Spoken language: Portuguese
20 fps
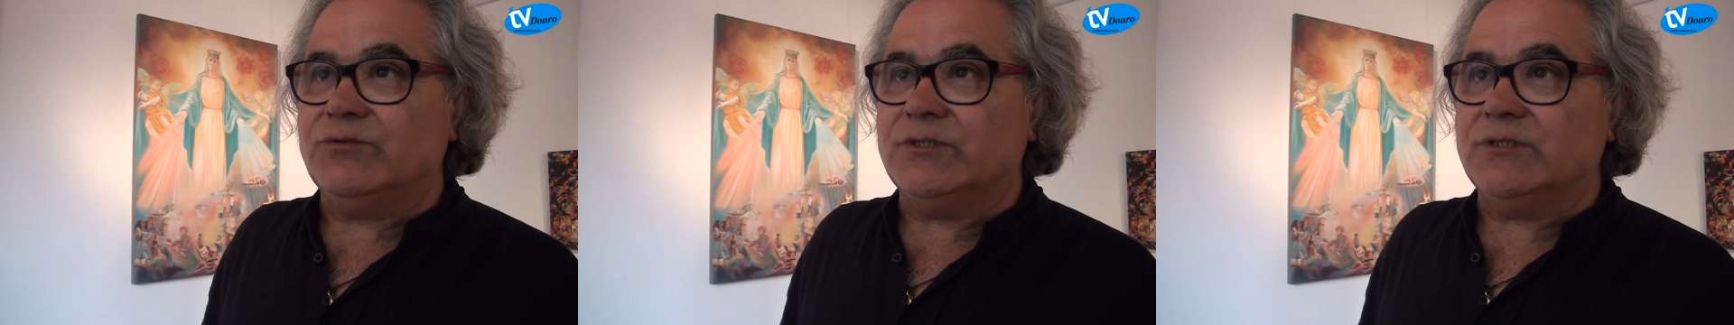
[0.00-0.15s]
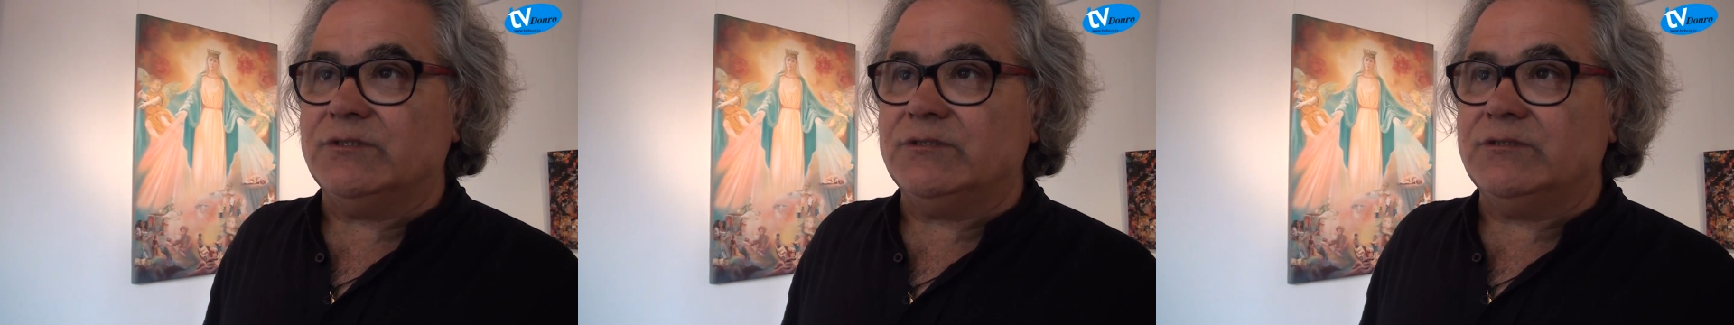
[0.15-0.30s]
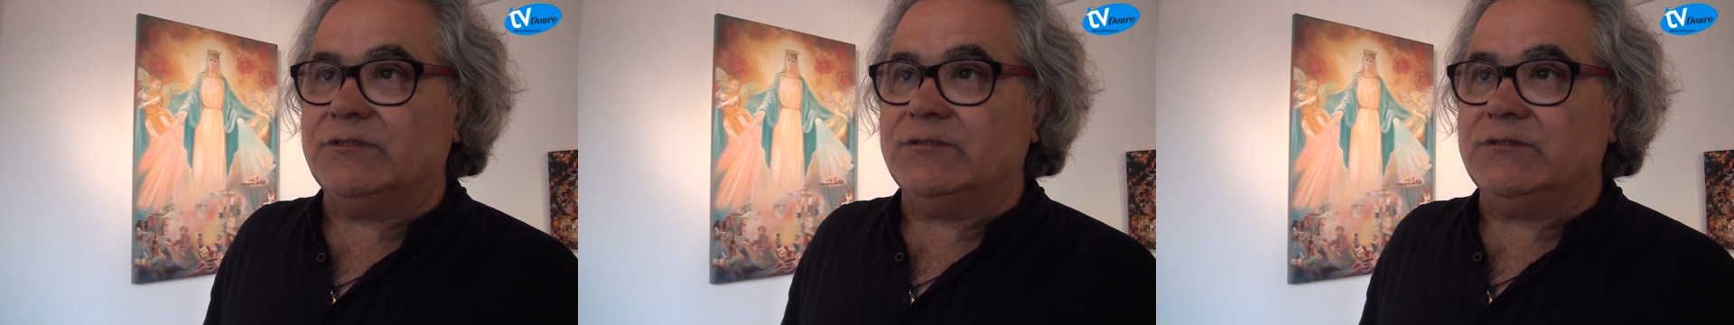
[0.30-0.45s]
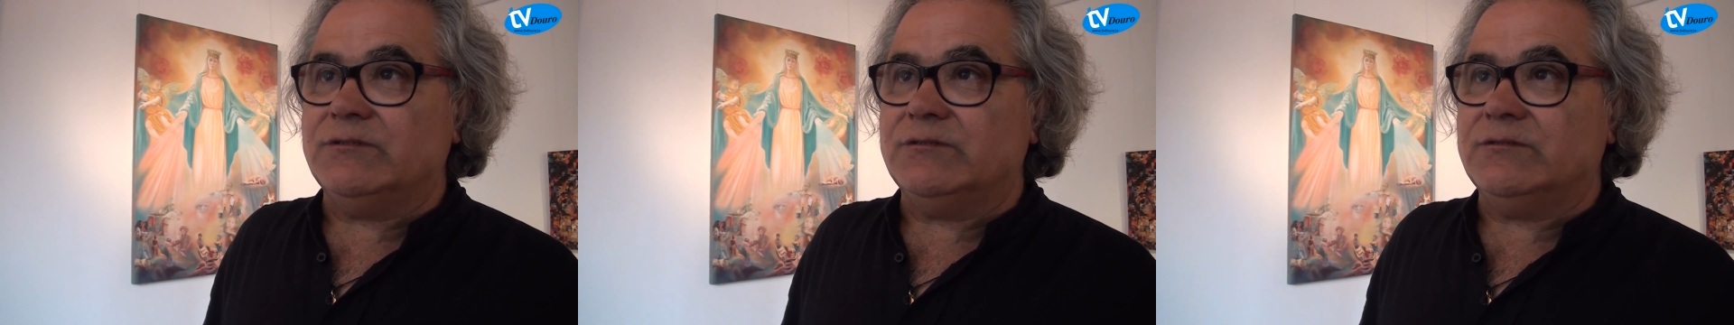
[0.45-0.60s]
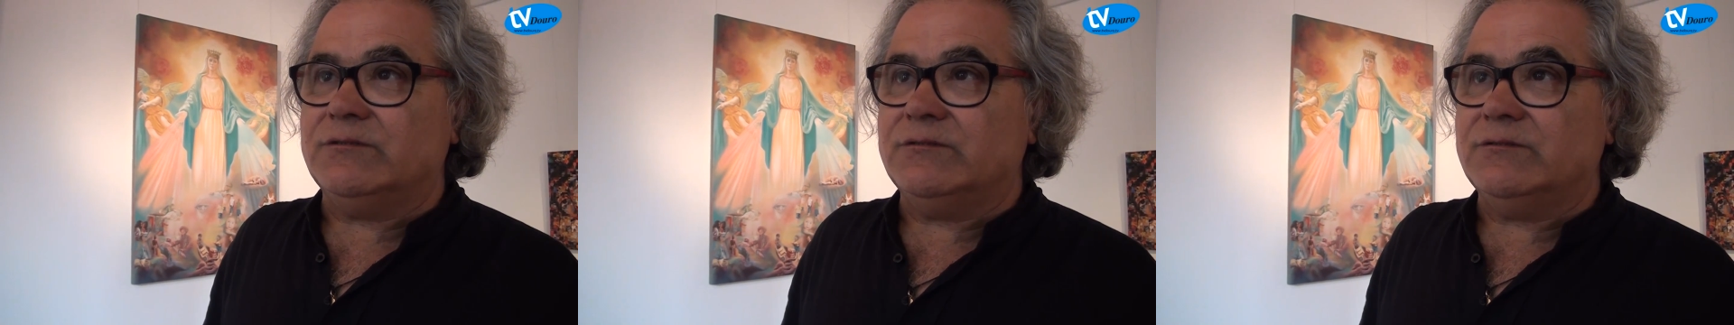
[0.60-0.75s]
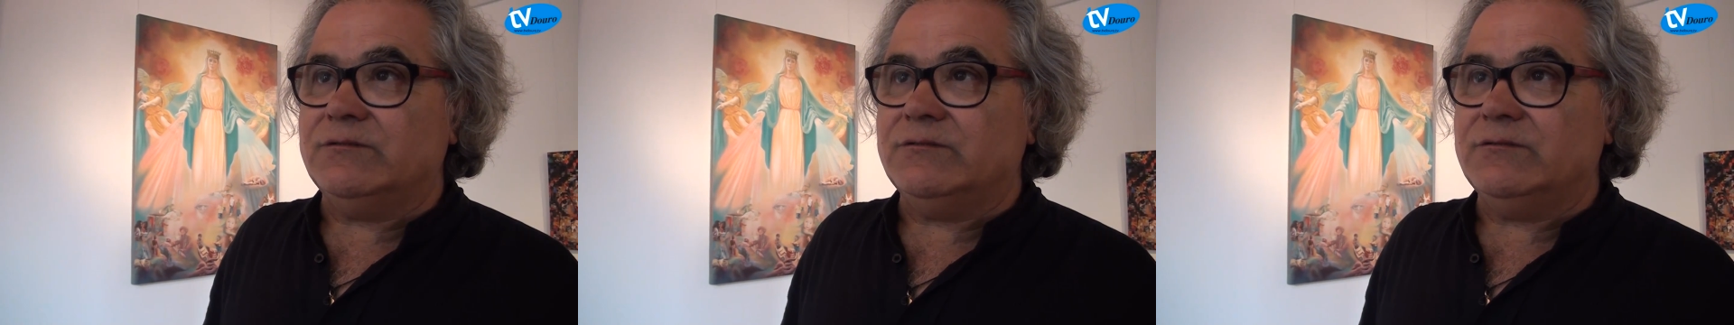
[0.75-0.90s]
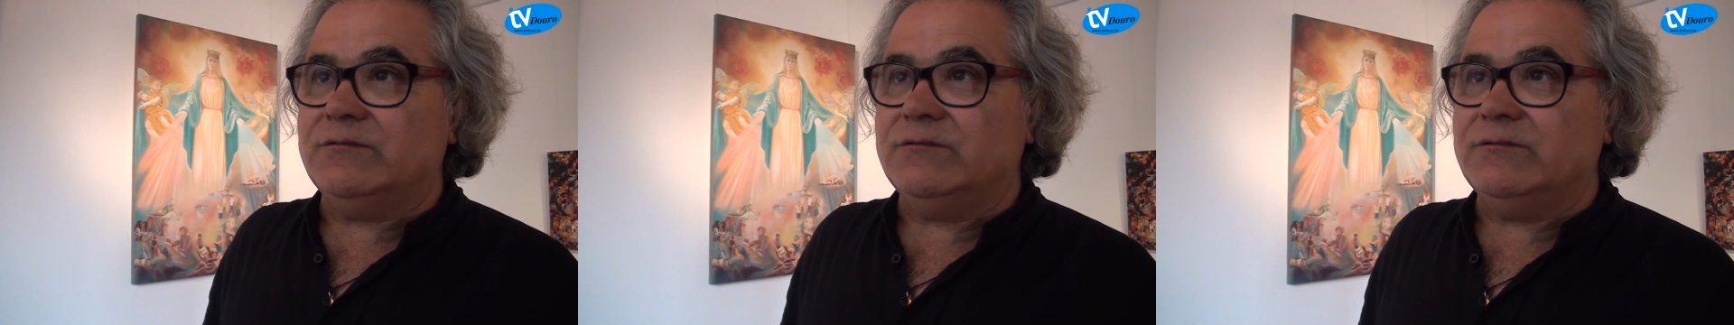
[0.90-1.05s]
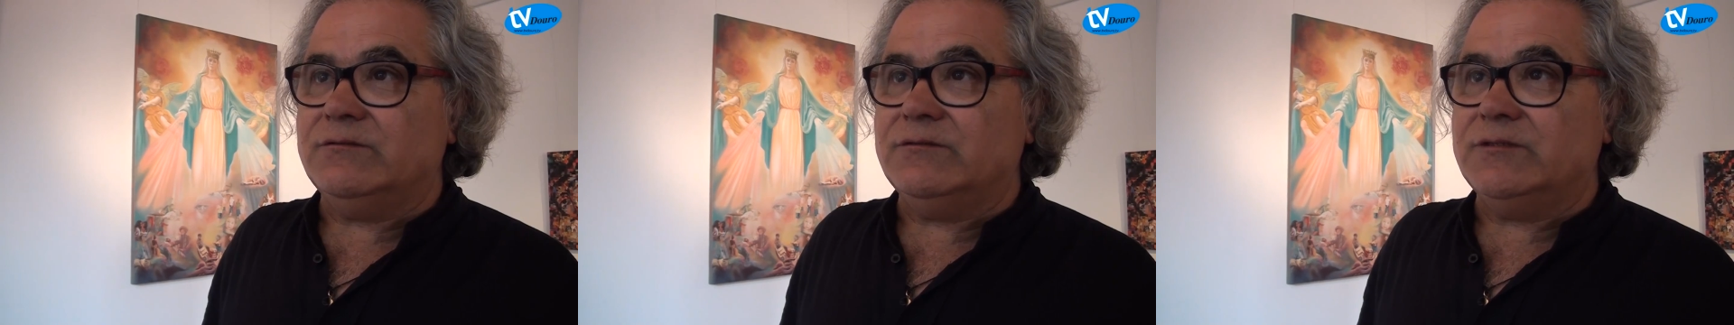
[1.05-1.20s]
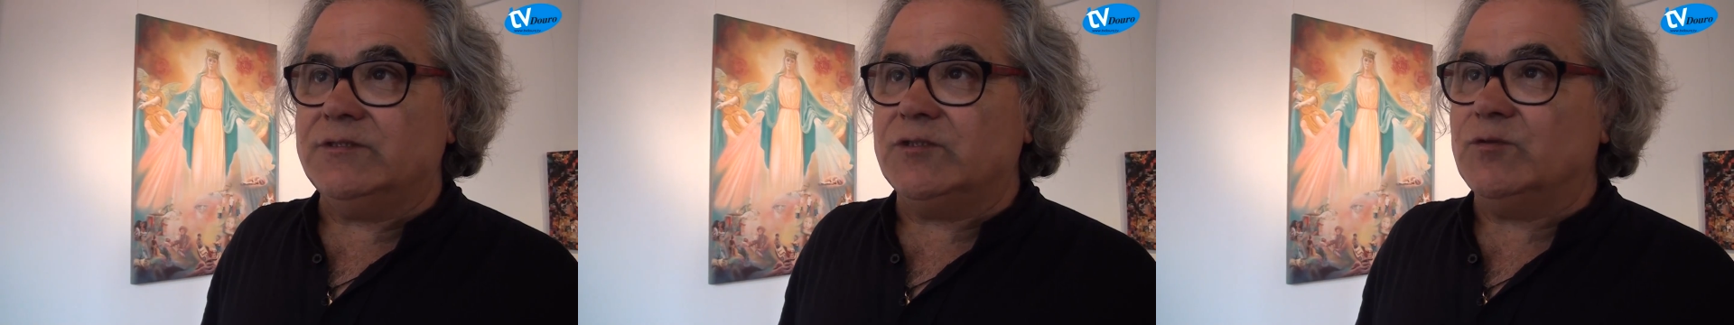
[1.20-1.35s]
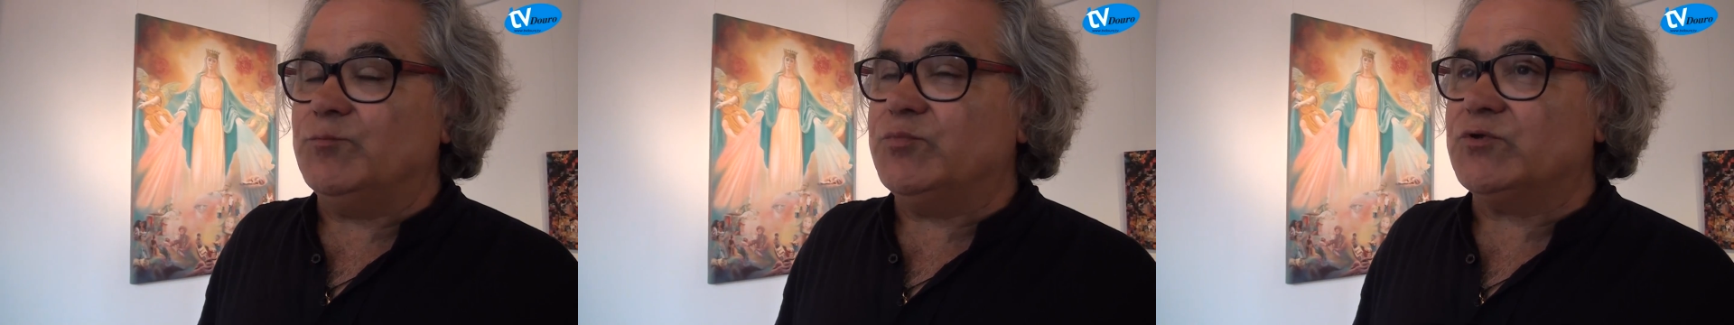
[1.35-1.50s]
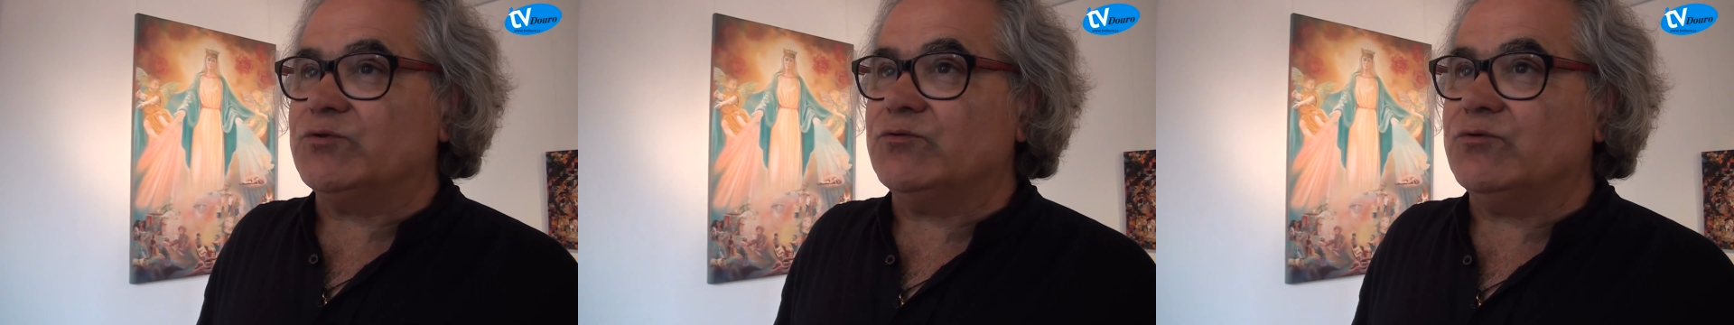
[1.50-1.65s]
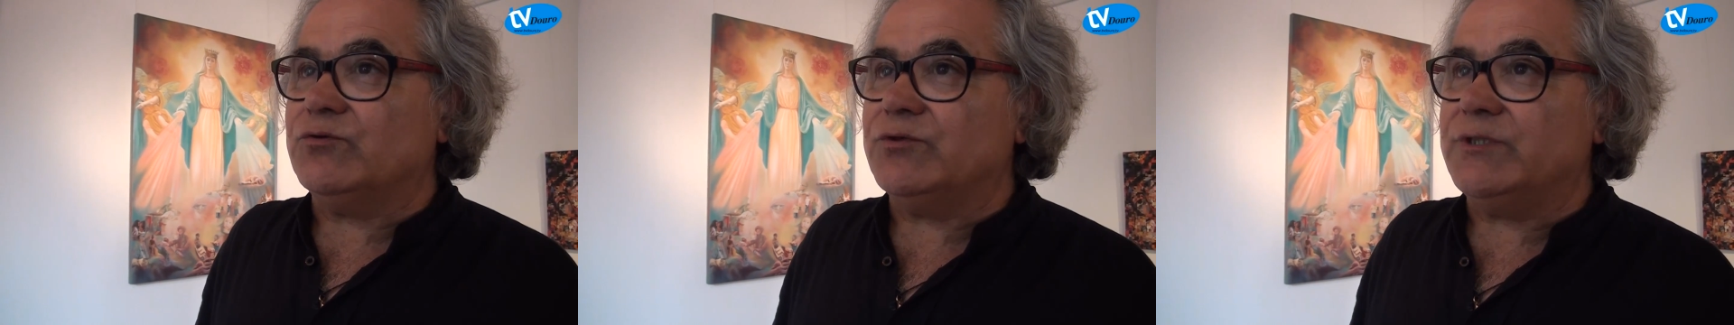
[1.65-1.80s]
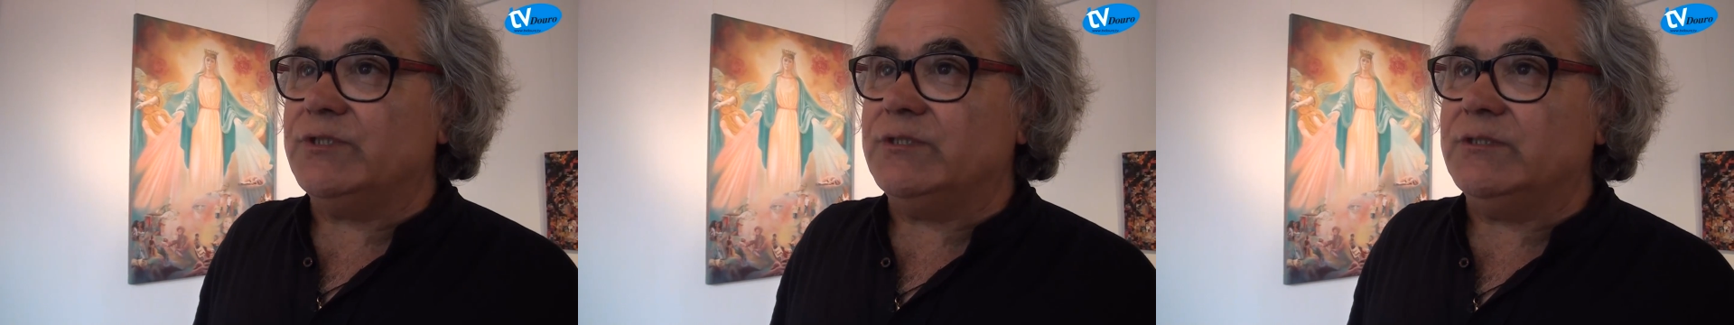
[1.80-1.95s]
que, que eu
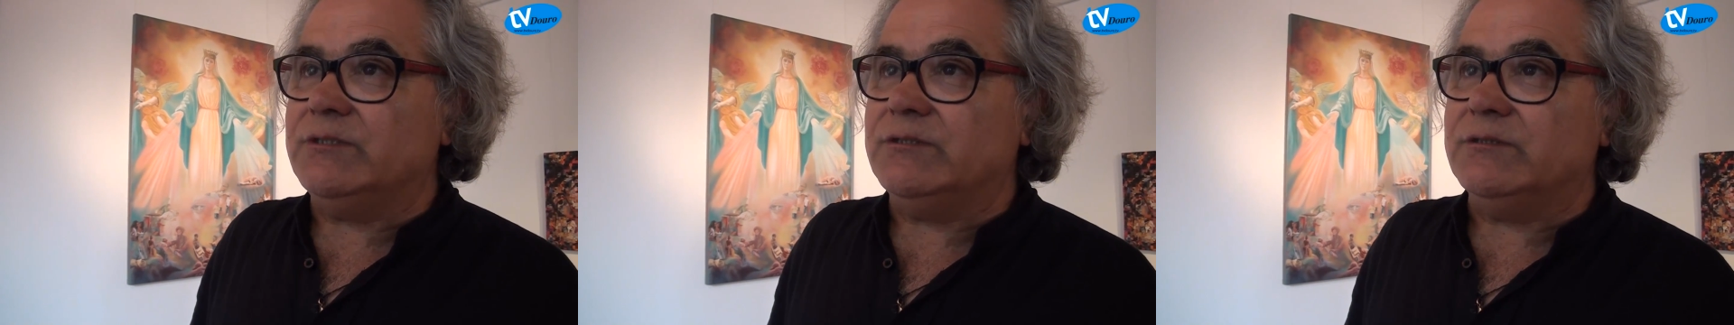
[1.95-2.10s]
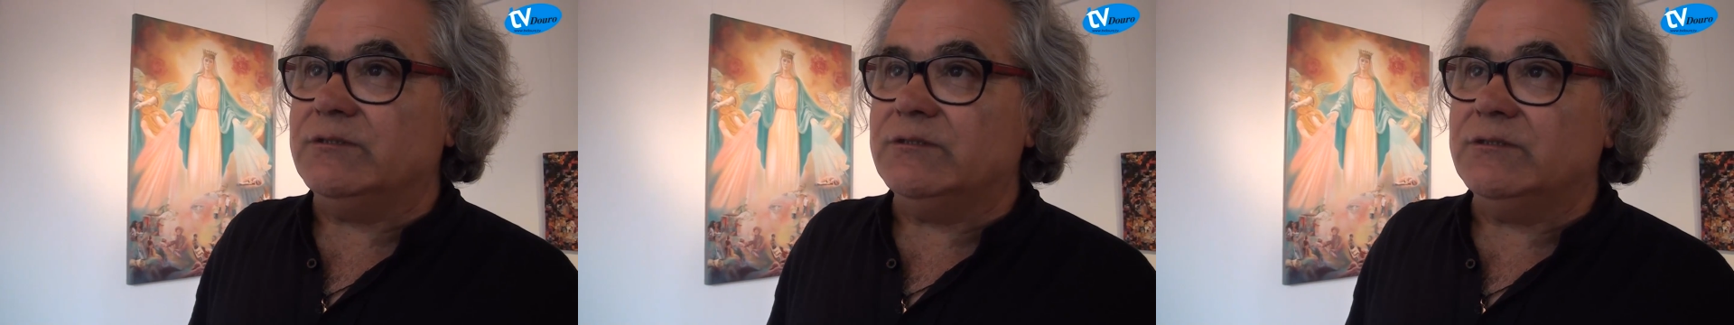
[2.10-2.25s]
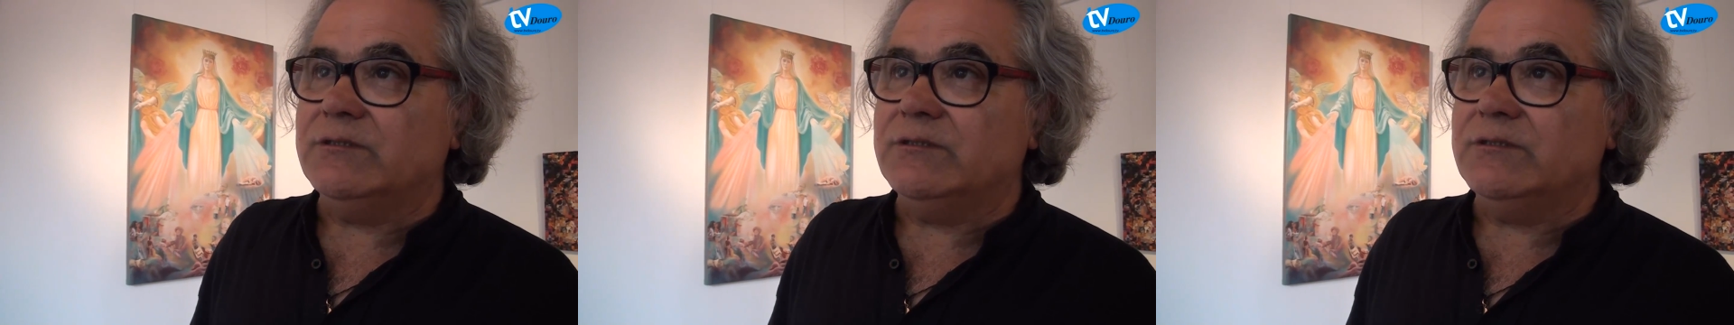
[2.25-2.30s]
percorri,